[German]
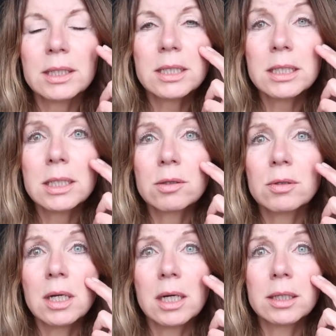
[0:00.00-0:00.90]
das lässt ja so
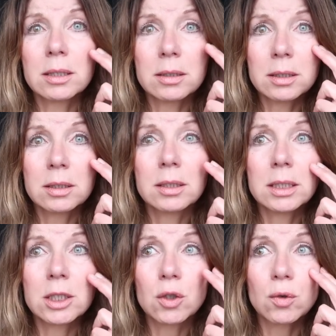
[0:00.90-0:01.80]
nach hier, ne?
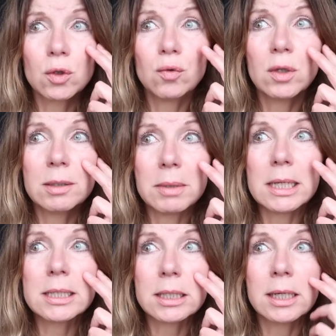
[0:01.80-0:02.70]
diese Struktur im
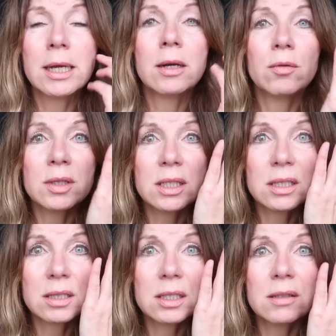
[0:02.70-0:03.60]
Alter. Unser
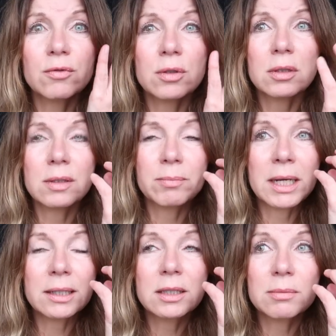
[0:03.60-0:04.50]
Gesicht wird,
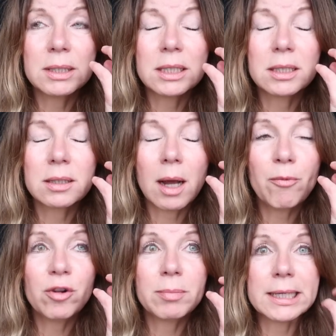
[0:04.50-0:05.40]
man hat nicht mehr diese
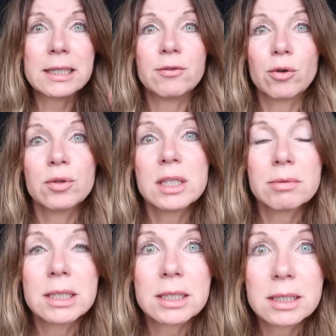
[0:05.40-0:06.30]
Apfelbäckchen, wir können sie
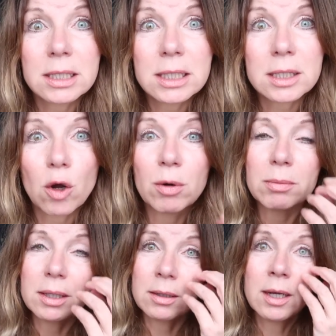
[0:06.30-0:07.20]
aber ins Gesicht zaubern.
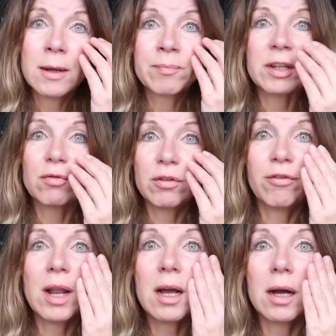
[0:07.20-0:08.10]
Man, das wird
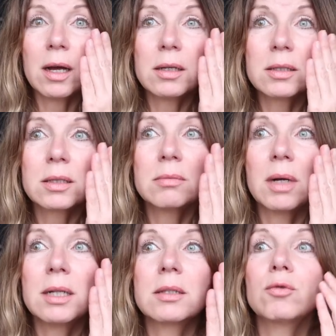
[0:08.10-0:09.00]
flacher alles im
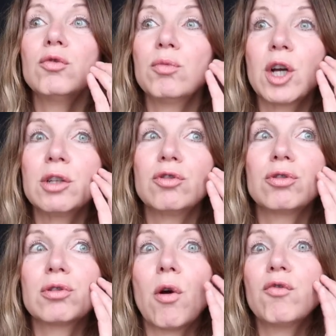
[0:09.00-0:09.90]
Alter. Gut, man kann sich
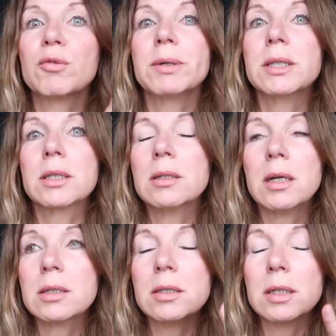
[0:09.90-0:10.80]
das aufspritzen
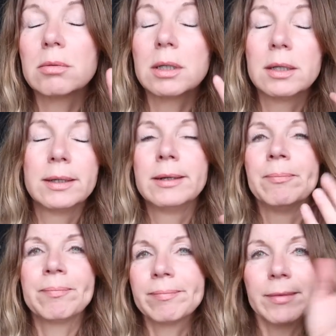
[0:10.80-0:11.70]
lassen, aber
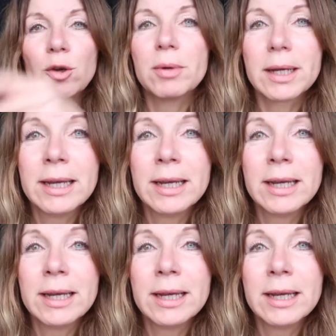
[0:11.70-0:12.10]
darüber